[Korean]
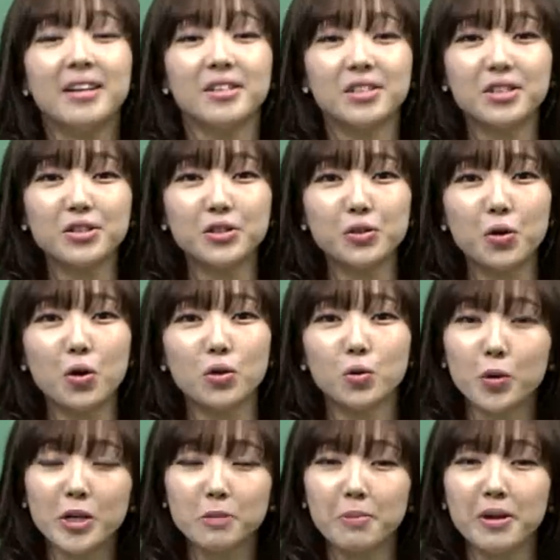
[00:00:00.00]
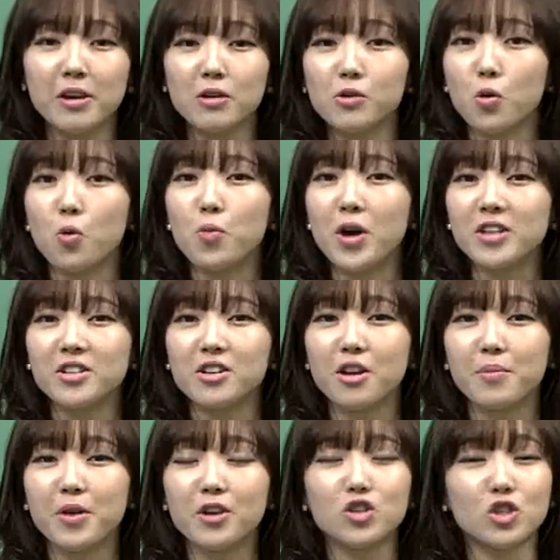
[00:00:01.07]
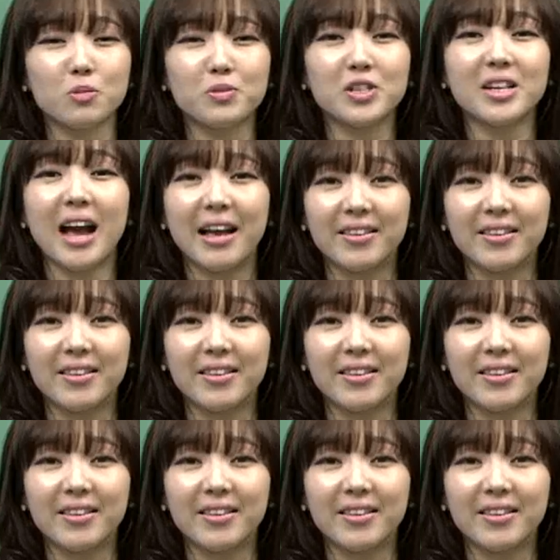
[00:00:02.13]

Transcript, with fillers: 스스로 토익 스피킹을 공부하시려면 쉽지가